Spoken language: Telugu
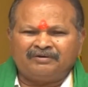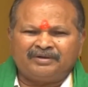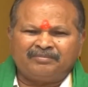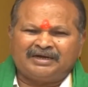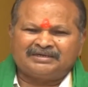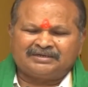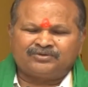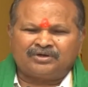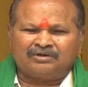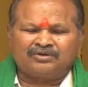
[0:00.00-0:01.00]
మేము డిమాండ్
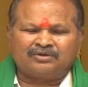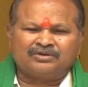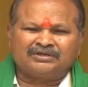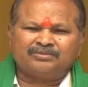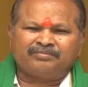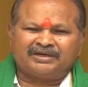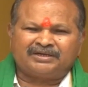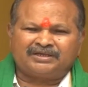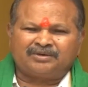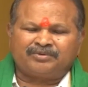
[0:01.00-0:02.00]
చేస్తున్నాం తెలుగుదేశం
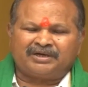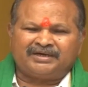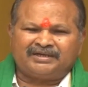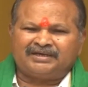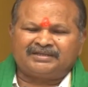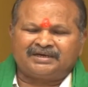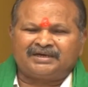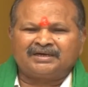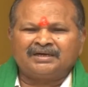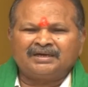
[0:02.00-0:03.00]
పార్టీ తరఫున ఏదైతే
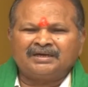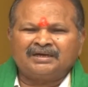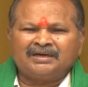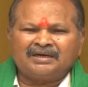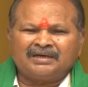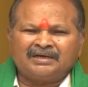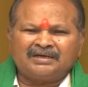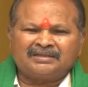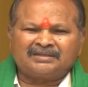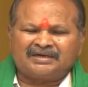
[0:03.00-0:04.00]

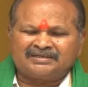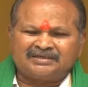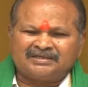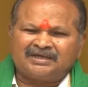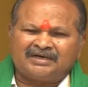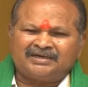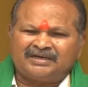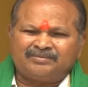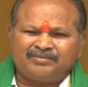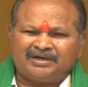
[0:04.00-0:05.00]
తడిచిన
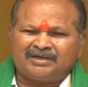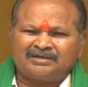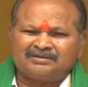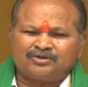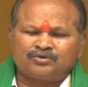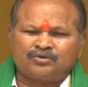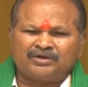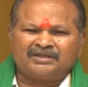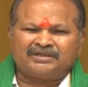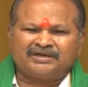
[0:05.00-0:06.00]
ధాన్యాన్ని మిల్లర్లకు
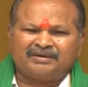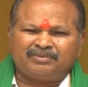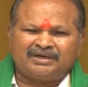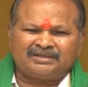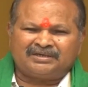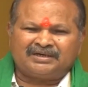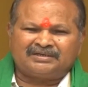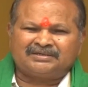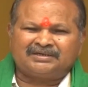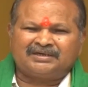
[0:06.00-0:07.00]
తీసుకొని వెళ్తే డెబ్బై ఐదు
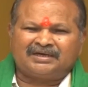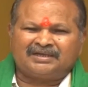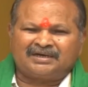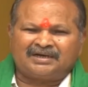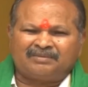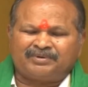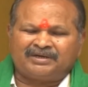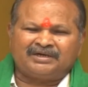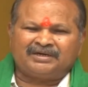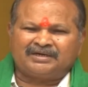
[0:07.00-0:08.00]
కేజీలకి అదనంగా
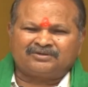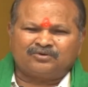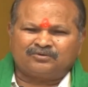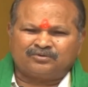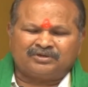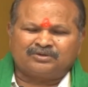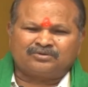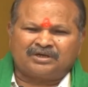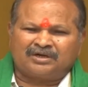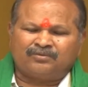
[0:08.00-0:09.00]
పన్నెండు కేజీలు వసూలు
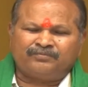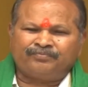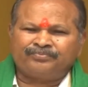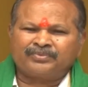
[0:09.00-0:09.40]
చేస్తున్నారో